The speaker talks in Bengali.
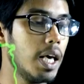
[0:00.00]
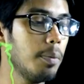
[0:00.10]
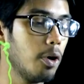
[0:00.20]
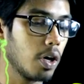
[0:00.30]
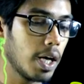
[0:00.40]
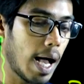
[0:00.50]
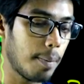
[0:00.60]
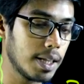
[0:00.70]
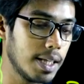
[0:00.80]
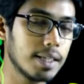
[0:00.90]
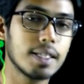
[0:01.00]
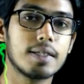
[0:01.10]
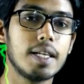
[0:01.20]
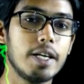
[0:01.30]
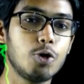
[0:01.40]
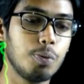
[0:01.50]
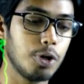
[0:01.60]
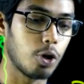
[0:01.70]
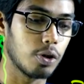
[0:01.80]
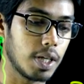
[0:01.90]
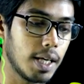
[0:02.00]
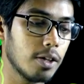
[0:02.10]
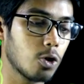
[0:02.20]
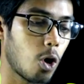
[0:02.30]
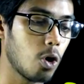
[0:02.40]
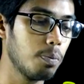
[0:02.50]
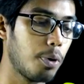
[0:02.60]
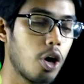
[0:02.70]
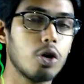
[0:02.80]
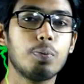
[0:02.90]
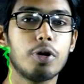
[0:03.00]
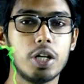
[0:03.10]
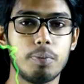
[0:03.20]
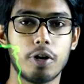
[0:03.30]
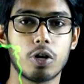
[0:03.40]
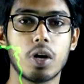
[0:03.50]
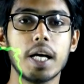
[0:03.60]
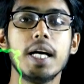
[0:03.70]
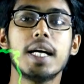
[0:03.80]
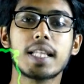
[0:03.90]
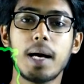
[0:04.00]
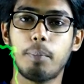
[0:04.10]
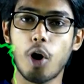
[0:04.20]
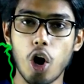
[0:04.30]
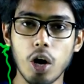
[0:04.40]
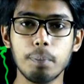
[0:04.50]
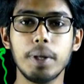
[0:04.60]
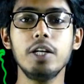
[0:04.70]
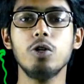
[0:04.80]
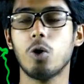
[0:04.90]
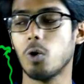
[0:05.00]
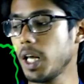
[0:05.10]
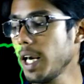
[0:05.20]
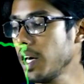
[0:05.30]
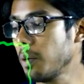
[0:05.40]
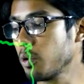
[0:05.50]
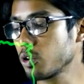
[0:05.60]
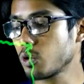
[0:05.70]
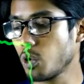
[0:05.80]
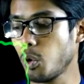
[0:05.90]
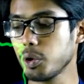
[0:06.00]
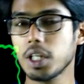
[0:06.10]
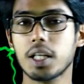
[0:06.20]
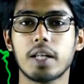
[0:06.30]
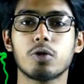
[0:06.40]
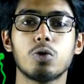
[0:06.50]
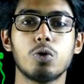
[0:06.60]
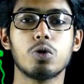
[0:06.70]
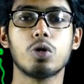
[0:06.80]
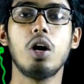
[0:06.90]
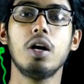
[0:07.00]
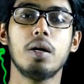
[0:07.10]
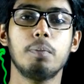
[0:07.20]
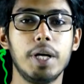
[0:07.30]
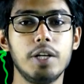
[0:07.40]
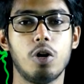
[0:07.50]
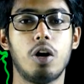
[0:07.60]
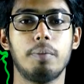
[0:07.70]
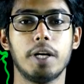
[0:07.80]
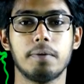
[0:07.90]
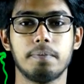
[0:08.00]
এবং আমরা দেখতেছি এই সমীকরণ থেকে তরণ ভরের উপর নির্ভর করে তাই ভর ভিন্ন হলে বস্তুর অতিক্রান্ত দূরত্ব ভিন্ন হবে